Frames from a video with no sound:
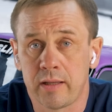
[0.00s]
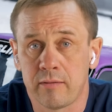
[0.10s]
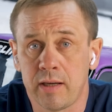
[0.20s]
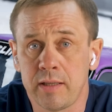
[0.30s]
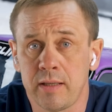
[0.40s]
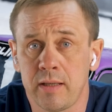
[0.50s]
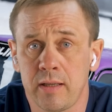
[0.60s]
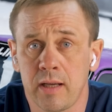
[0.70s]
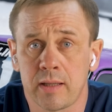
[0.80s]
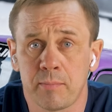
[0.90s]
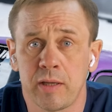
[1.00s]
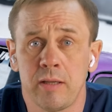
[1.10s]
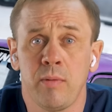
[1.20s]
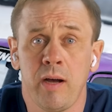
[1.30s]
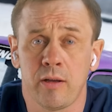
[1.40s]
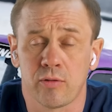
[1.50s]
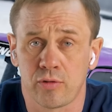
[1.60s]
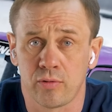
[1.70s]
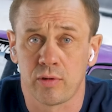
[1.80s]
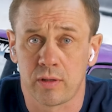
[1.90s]
давайте я-то понимаю,
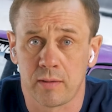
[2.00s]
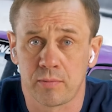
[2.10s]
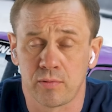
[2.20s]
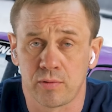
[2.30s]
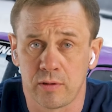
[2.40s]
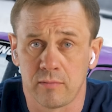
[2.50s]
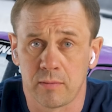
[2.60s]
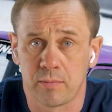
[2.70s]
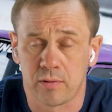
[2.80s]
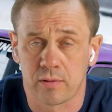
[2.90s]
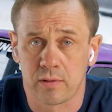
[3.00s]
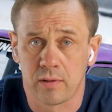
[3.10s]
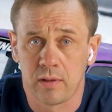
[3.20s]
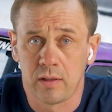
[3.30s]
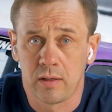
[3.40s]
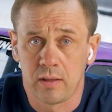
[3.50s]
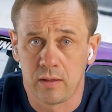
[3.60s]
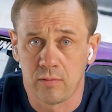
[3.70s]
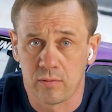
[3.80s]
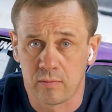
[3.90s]
что это абсурдный вопрос
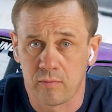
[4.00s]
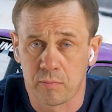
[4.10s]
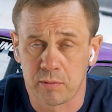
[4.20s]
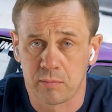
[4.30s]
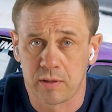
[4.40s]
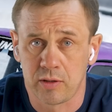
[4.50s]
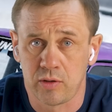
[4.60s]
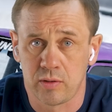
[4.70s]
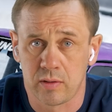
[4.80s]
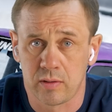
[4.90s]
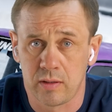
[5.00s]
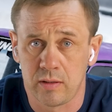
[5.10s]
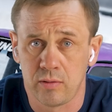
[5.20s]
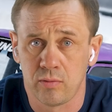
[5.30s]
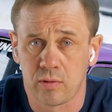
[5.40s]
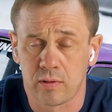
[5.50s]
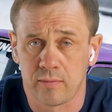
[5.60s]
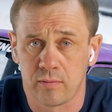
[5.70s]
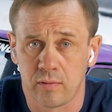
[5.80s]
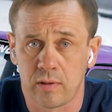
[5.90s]
и он, в общем-то, рассчитан на
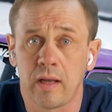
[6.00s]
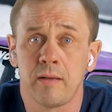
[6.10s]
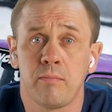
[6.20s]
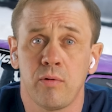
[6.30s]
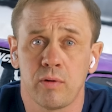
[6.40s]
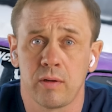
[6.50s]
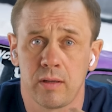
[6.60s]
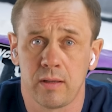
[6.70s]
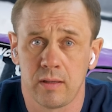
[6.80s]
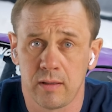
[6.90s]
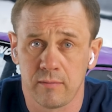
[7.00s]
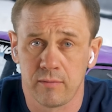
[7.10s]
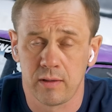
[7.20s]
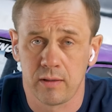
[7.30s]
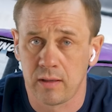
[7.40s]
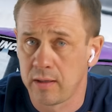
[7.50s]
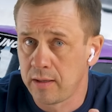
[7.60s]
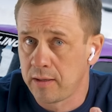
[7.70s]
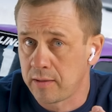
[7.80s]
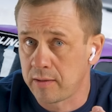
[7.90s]
идиотов. Ну, дай бог, и вы
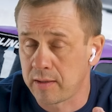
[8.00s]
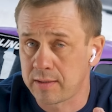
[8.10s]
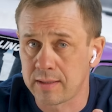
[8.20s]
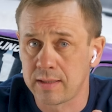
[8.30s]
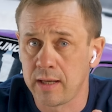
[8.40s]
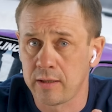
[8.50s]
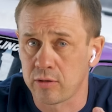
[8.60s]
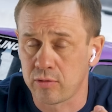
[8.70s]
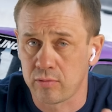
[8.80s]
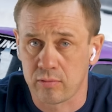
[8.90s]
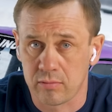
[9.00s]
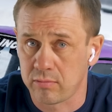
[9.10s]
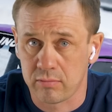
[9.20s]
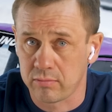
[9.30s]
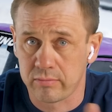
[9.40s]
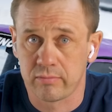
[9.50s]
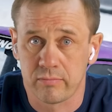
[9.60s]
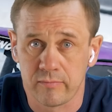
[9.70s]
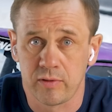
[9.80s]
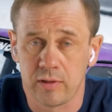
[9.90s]
э, осознаете, что
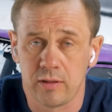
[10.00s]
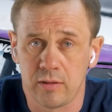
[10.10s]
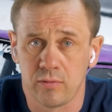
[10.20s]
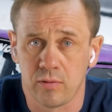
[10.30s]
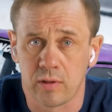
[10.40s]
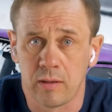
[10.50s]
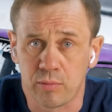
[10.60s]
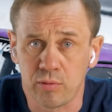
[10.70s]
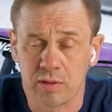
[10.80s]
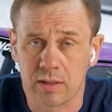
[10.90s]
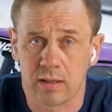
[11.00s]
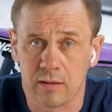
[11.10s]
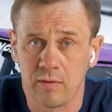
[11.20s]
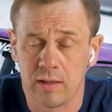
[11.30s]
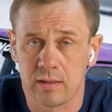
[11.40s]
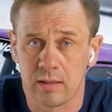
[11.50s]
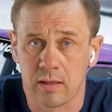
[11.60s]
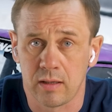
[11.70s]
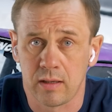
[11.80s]
вы не идиот. Просто ответьте,